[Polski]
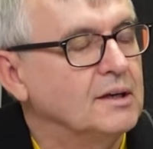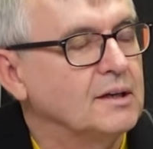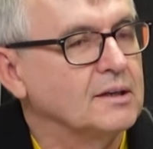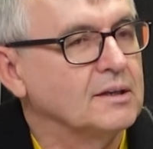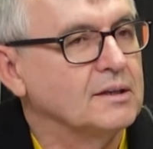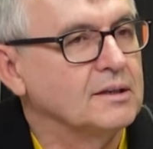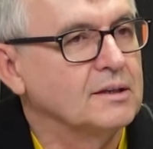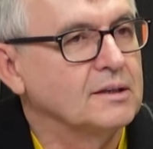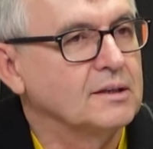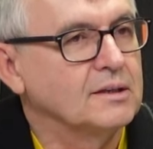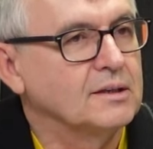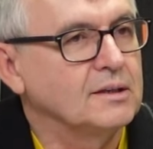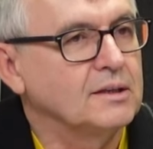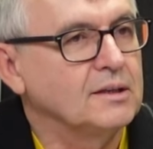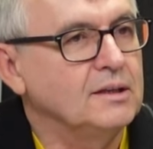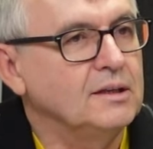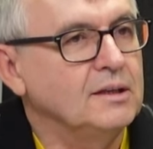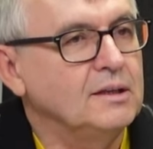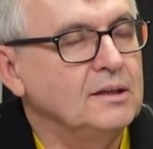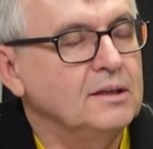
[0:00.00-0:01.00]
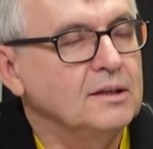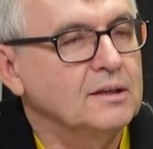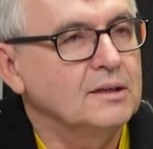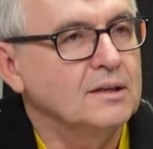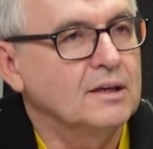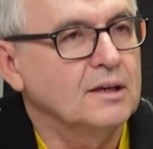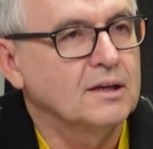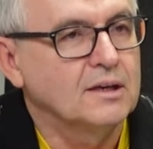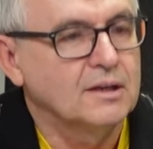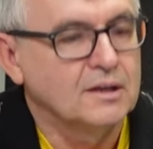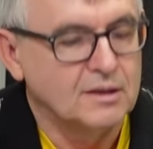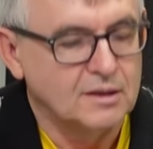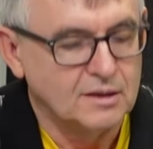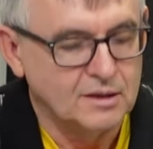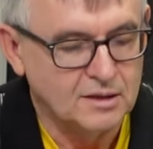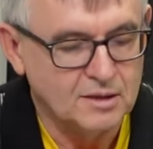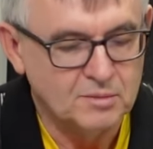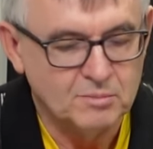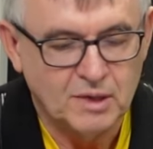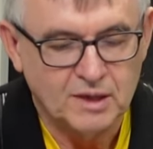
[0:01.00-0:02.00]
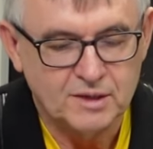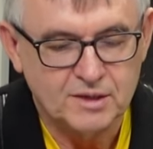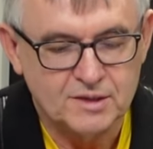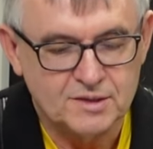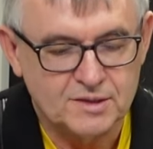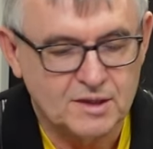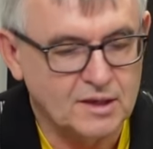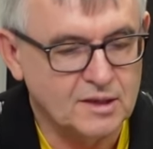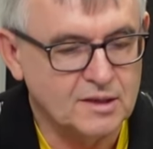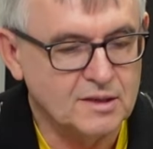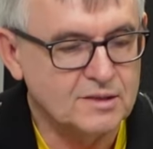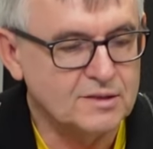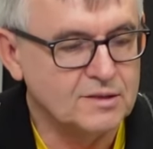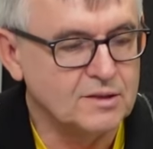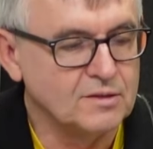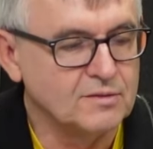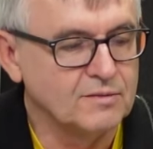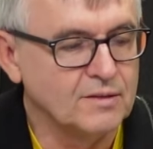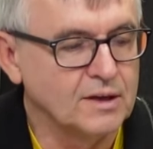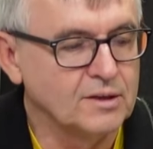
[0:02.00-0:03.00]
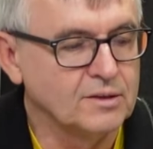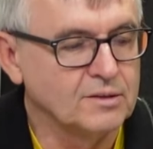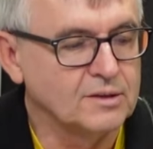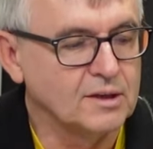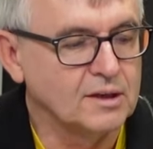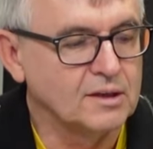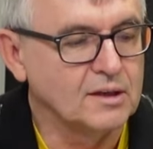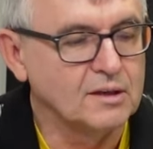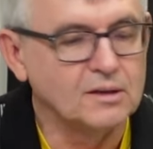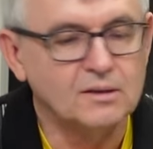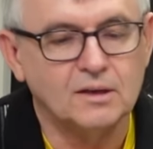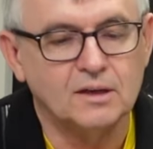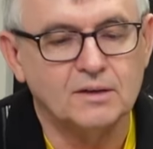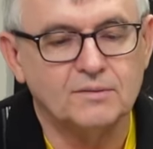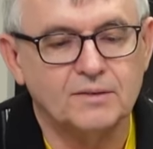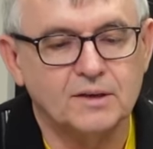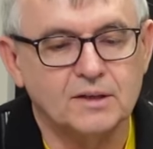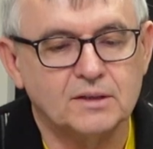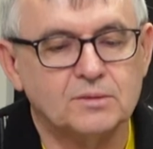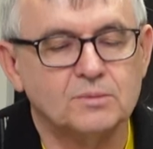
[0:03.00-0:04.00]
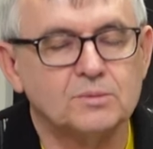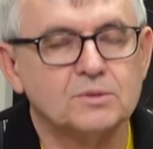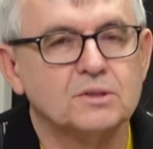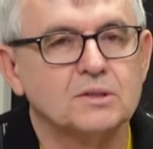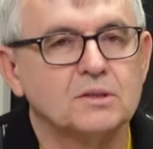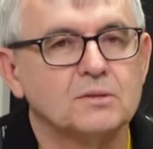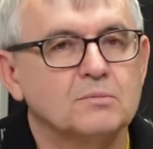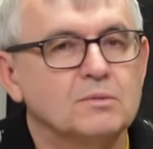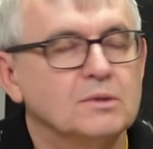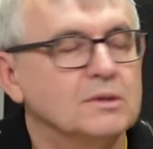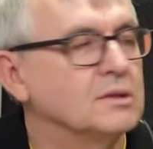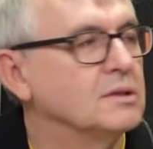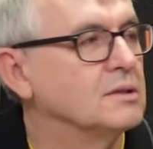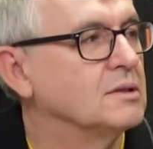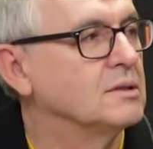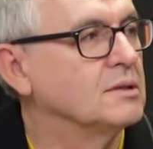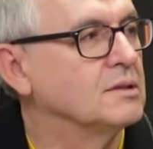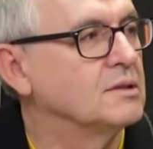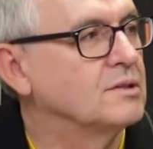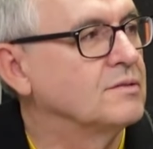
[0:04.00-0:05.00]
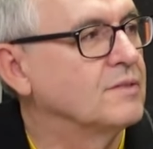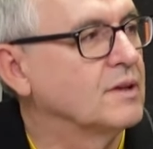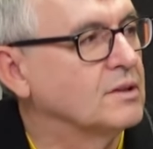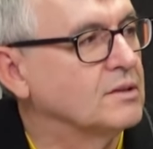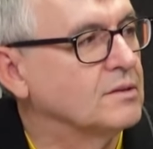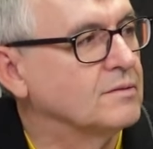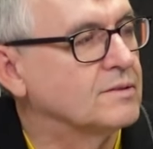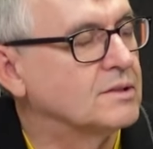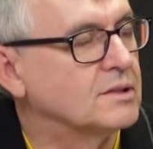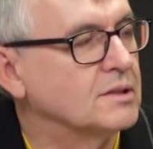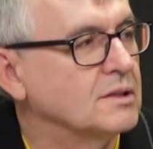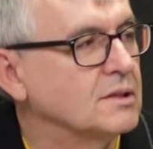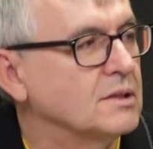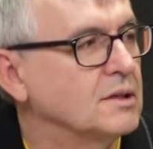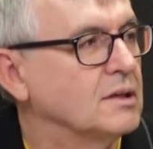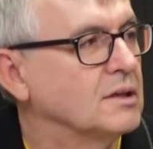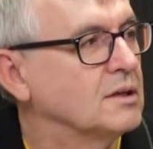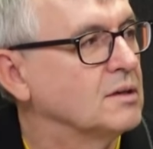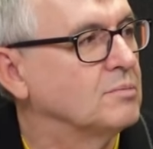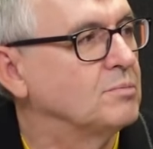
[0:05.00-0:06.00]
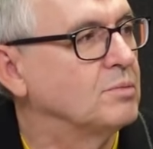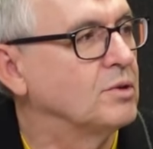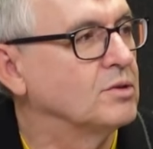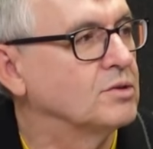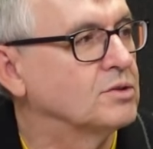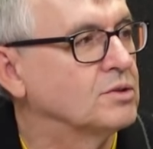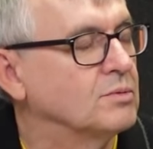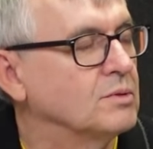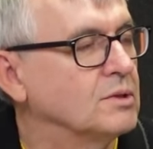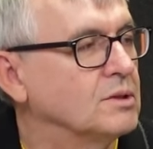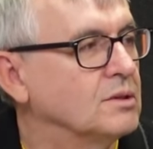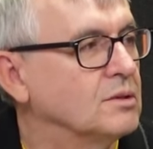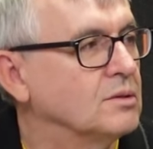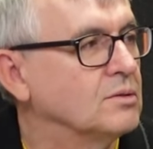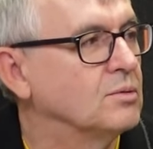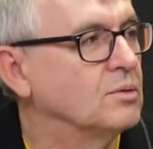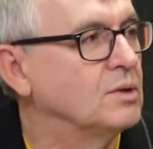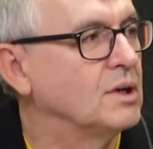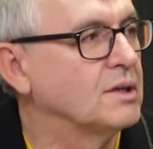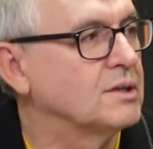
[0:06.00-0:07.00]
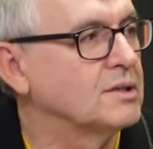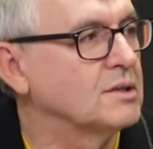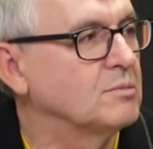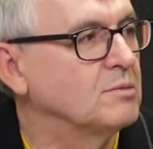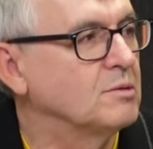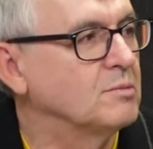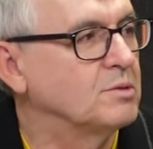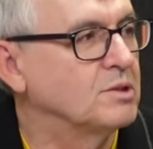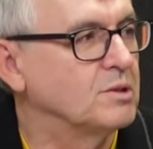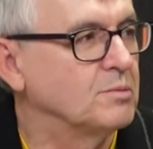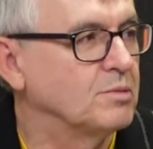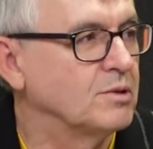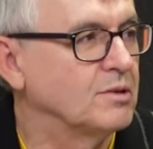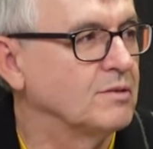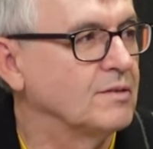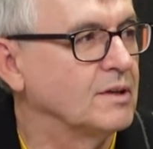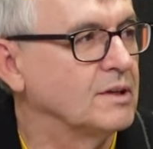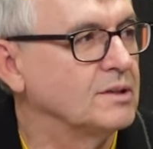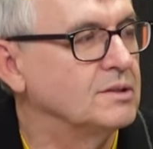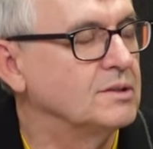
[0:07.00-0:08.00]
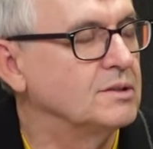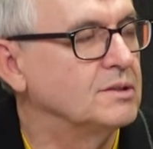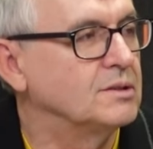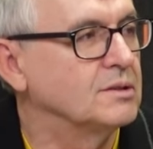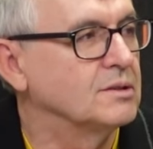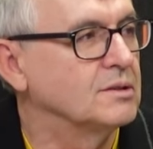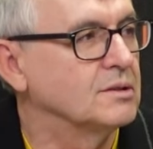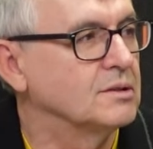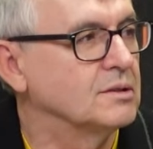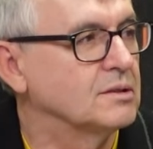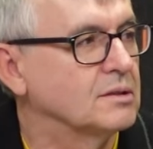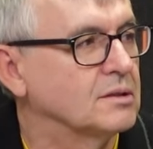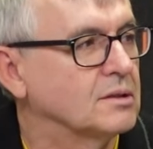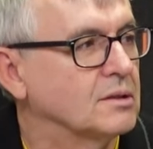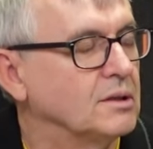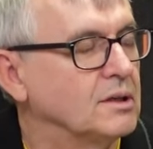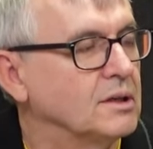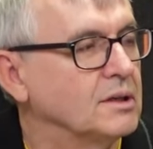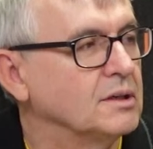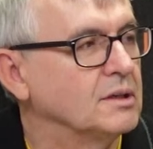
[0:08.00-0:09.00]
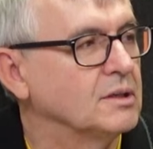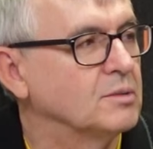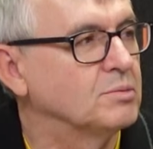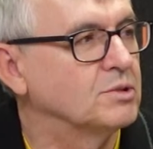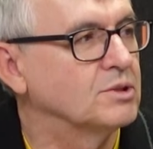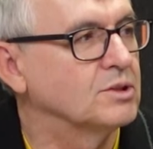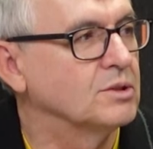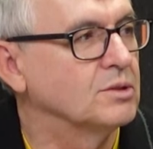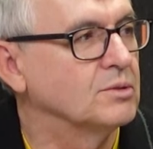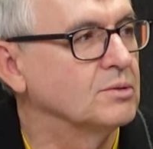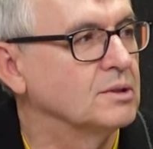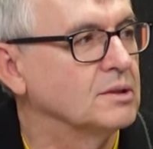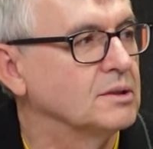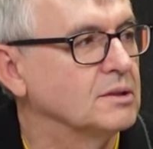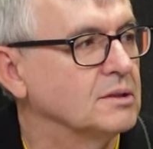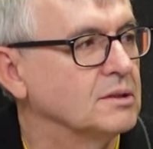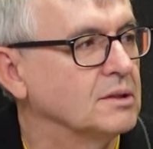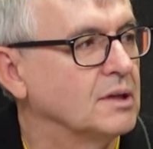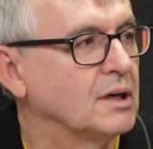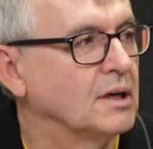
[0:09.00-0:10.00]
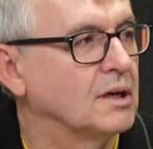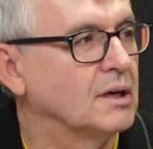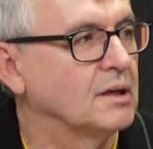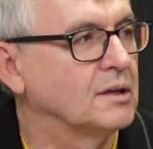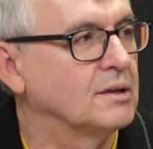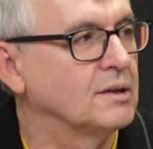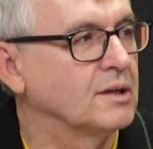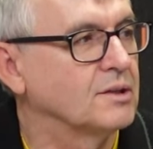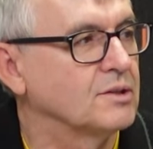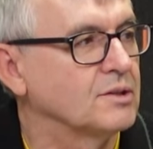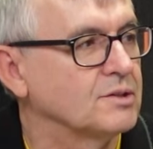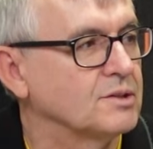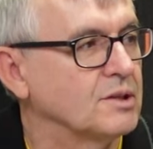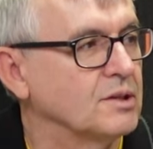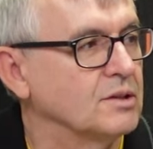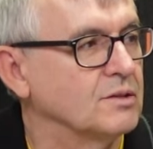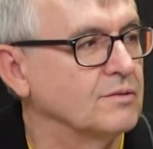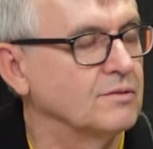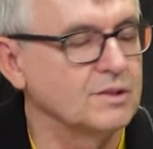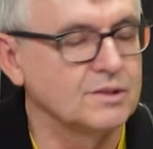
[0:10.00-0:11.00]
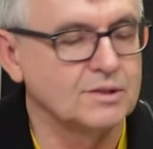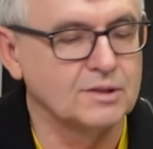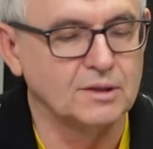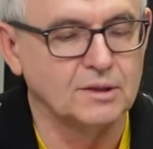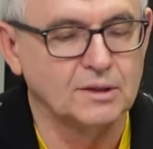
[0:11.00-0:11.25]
Y, i nie, chyba nie zarejestrowano takiego efektu, żeby zwiadowczynie poszły do ula, żeby przyprowadzić y, kolejne pszczoły na, na to nie, stanowisko.